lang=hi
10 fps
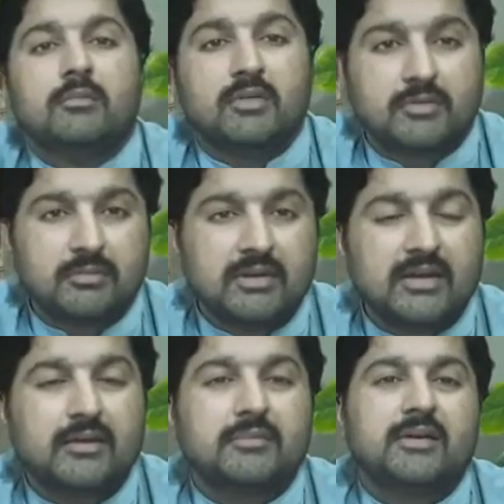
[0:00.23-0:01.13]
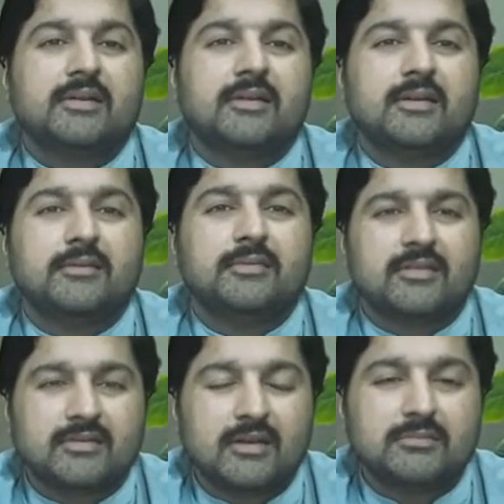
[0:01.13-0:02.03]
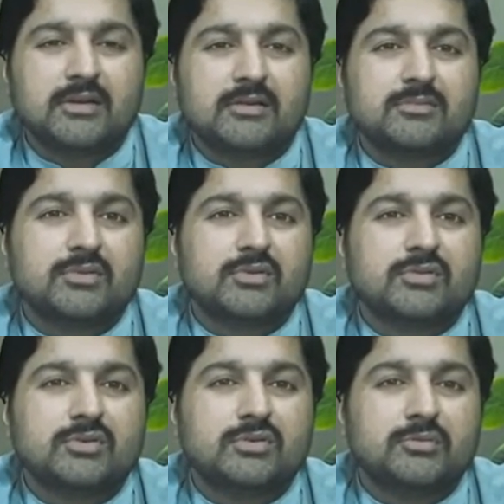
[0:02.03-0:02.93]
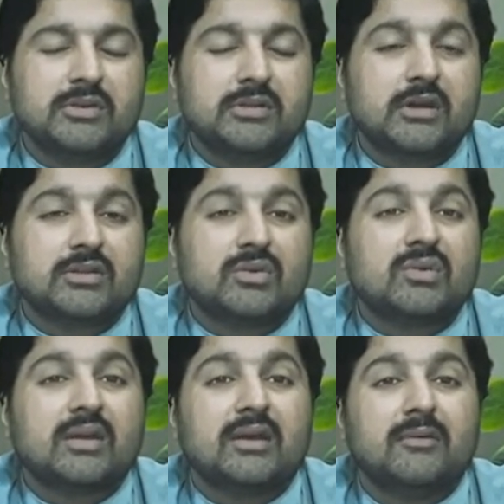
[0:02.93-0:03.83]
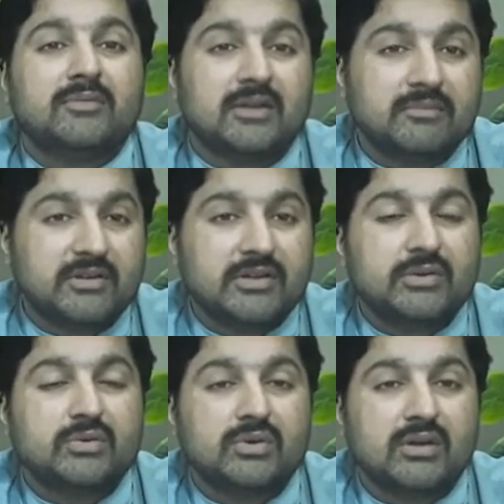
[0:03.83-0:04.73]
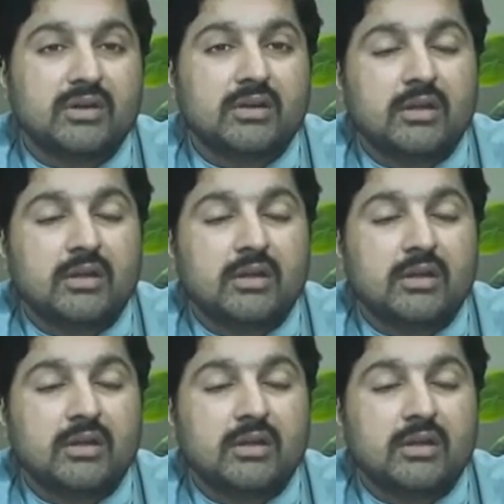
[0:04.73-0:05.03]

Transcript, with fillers: बिसमीम अस्सलाम दोस्तों उम्मीद करता हूँ कि आप सब ठीक होंगे